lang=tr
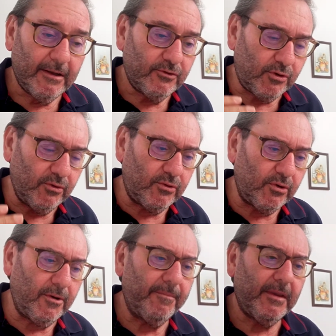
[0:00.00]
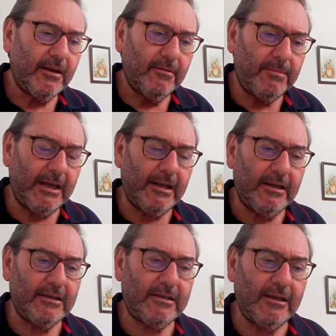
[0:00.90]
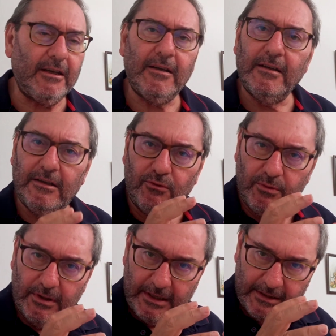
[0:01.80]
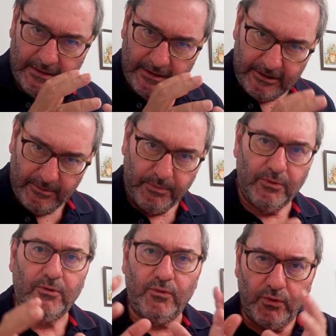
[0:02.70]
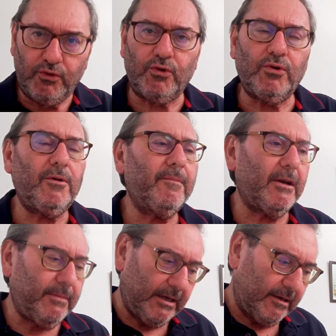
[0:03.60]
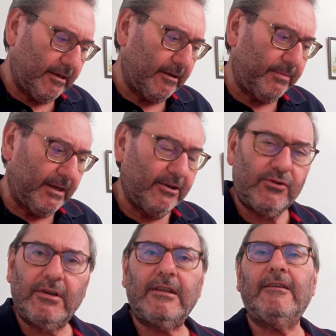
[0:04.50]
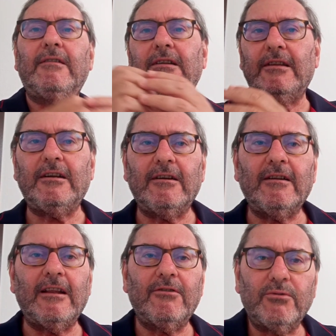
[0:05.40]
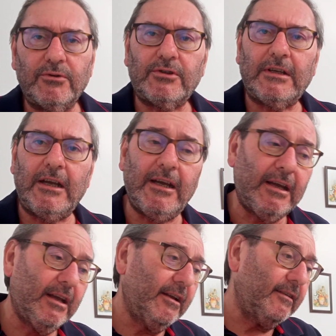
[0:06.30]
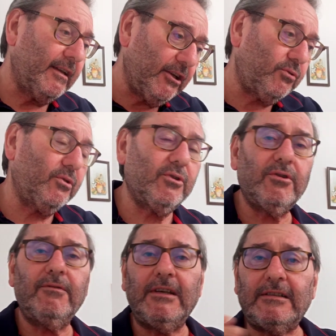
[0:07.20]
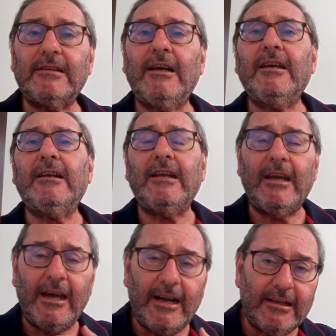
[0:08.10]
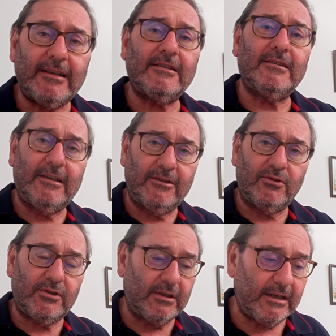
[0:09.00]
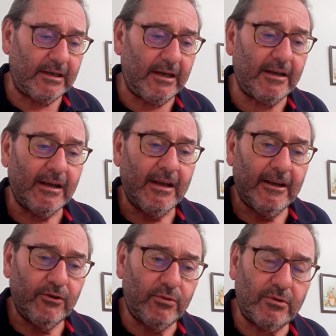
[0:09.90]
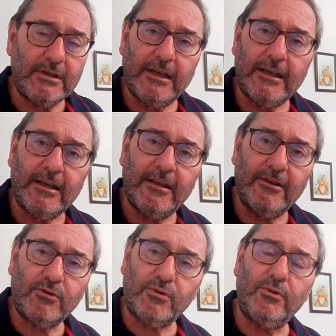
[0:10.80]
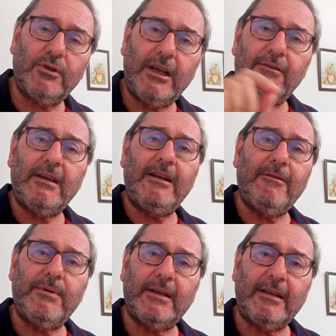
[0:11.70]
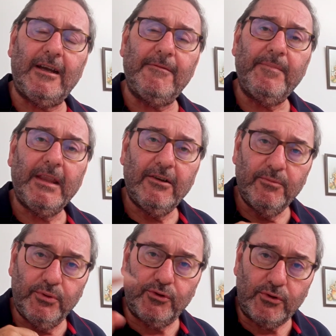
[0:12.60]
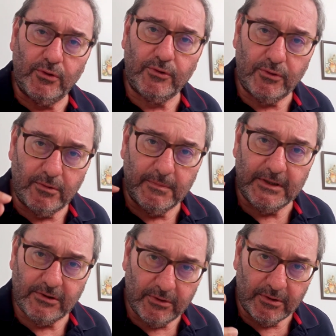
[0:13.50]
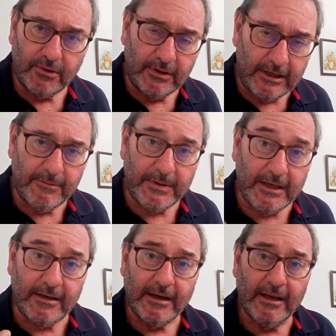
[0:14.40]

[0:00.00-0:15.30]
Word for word: Çünkü belli ki dünyanın iki büyük gücü Amerika Birleşik Devletleri ve Rusya NATO'yu vesaireyi herkesi de dışlayarak Türkiye'nin Suriye ve Libya'dan püskürtülmesi yönünde bir